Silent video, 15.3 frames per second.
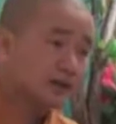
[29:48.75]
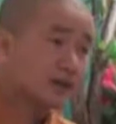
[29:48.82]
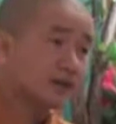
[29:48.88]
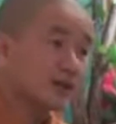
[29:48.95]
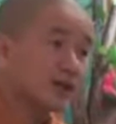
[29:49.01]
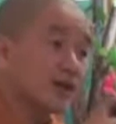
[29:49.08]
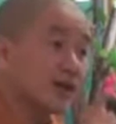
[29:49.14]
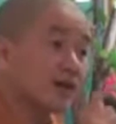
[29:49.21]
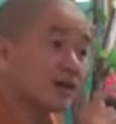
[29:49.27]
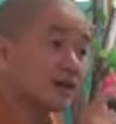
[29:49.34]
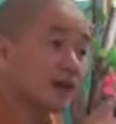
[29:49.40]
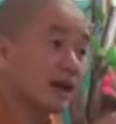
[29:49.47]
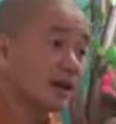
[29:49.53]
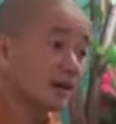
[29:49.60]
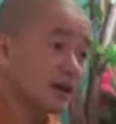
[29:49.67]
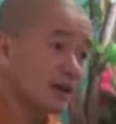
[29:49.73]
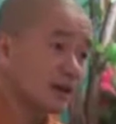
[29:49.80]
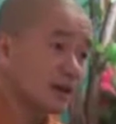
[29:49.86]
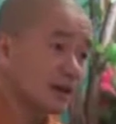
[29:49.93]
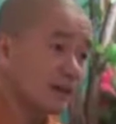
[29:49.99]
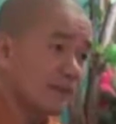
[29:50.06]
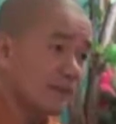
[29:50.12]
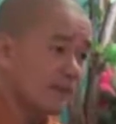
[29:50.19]
trì cái lời giải kết
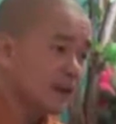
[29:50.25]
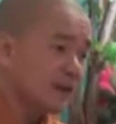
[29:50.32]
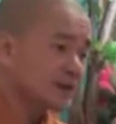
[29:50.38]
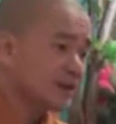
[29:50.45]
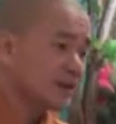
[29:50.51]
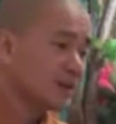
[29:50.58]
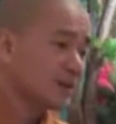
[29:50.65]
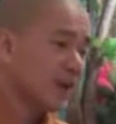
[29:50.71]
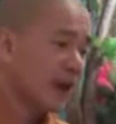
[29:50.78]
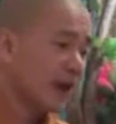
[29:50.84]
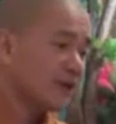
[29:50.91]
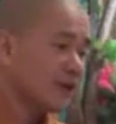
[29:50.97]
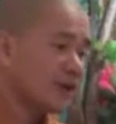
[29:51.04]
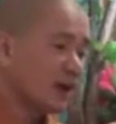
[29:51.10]
đó, xin giải